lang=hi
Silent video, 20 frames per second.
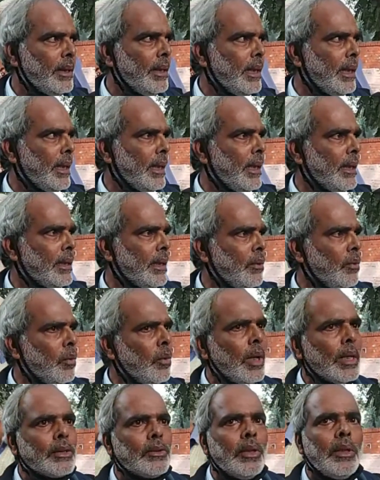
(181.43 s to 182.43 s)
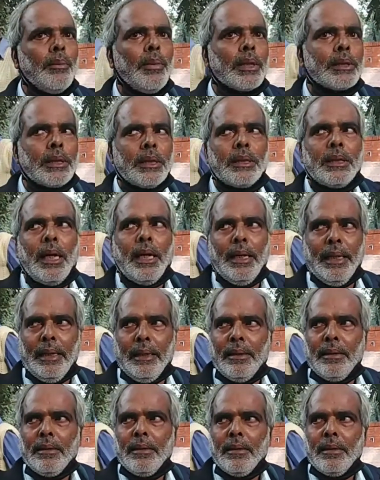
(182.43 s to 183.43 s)
दिए गए थे वो एक्चुअली मकसद था नहीं
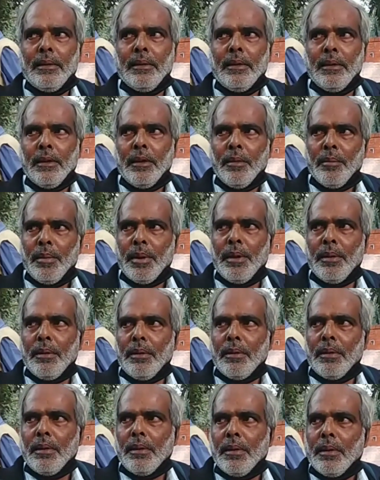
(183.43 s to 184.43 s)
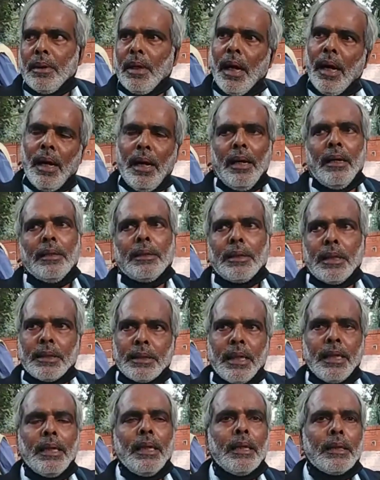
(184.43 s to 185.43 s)
सच्चाई ये थी हाँ
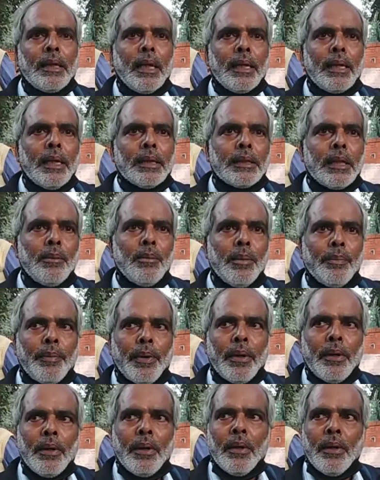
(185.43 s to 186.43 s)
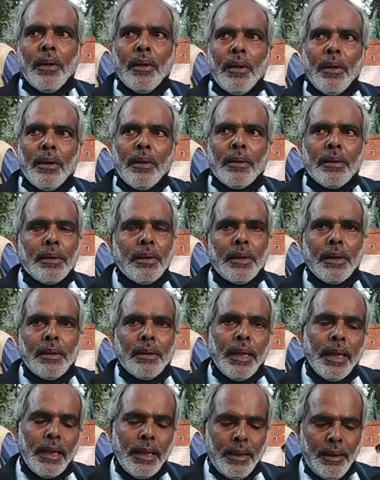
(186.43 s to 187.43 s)
सच्चाई ये था कि असल में को कम करने
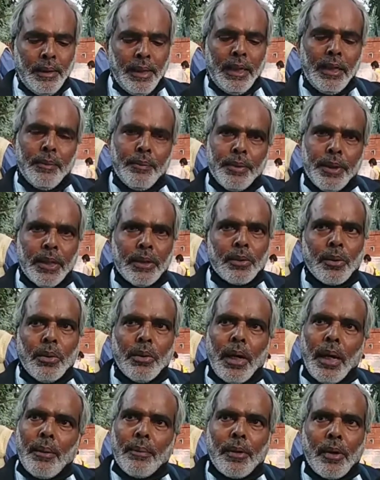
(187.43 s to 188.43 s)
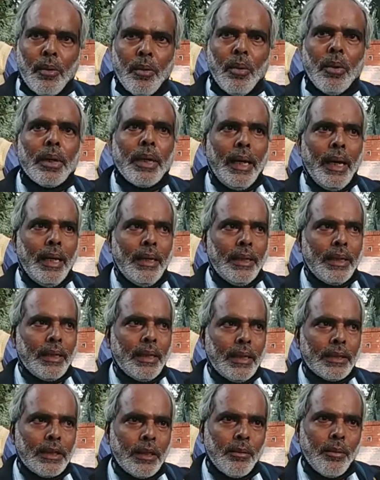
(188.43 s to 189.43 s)
नहीं एनपीए तो हो गया
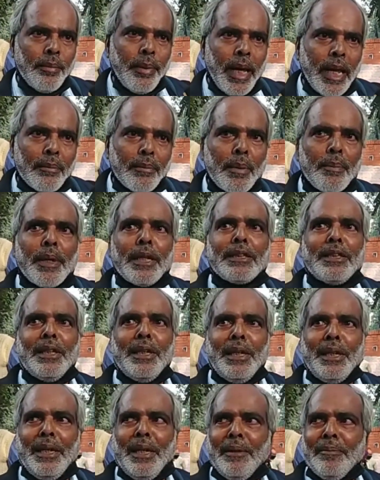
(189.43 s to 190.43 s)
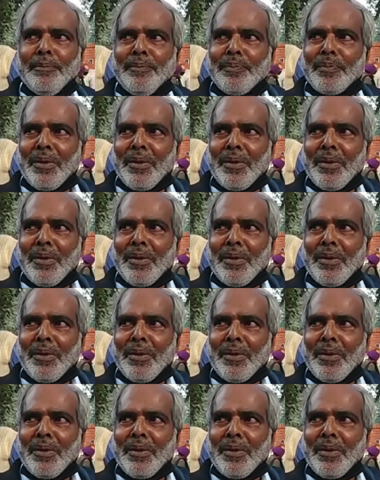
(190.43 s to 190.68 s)
लेकिन असल में बैंक में पैसा नहीं है